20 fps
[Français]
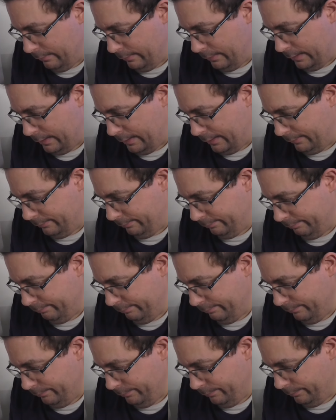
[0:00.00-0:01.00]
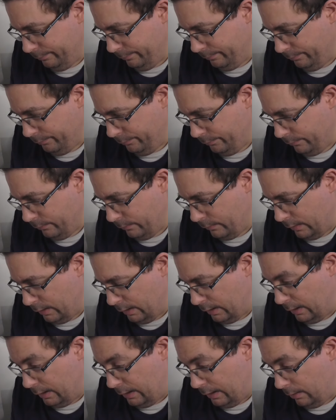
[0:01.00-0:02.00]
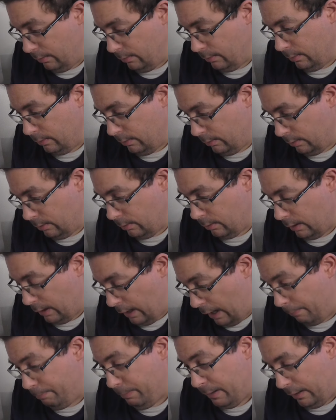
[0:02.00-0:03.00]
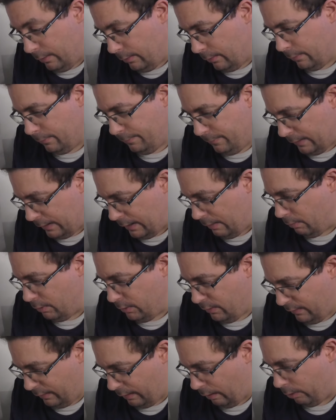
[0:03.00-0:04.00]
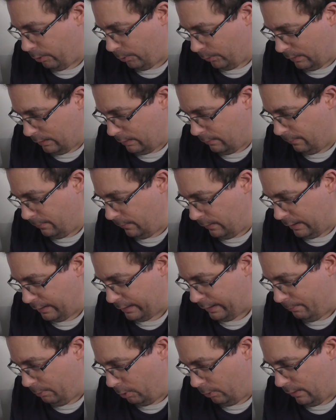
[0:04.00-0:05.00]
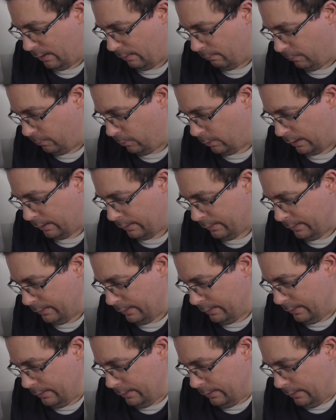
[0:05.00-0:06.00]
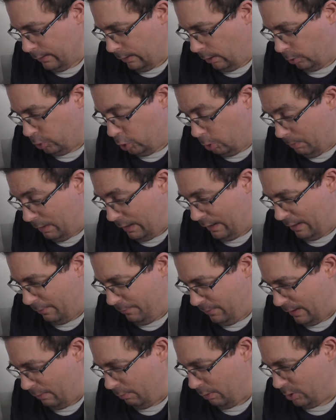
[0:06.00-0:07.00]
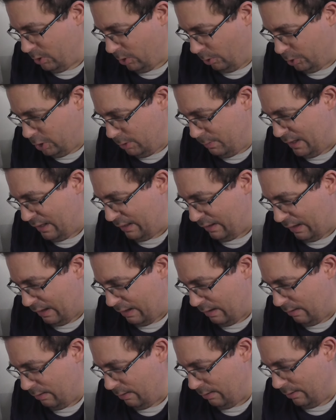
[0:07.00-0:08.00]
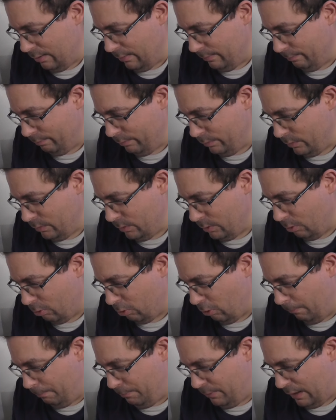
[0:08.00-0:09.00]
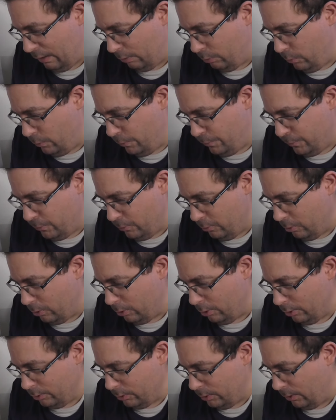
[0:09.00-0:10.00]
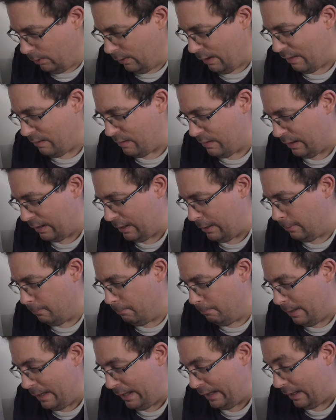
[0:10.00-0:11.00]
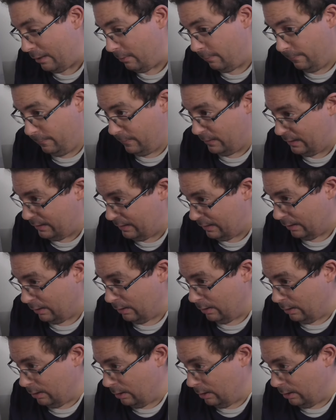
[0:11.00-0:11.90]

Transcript: Voilà. Euh, et, à part faire la voix de Story, il fait également la voix, en 2000, il a fait la voix en 2013 de Jean-Pierre Dufour dans la série Mère et Fille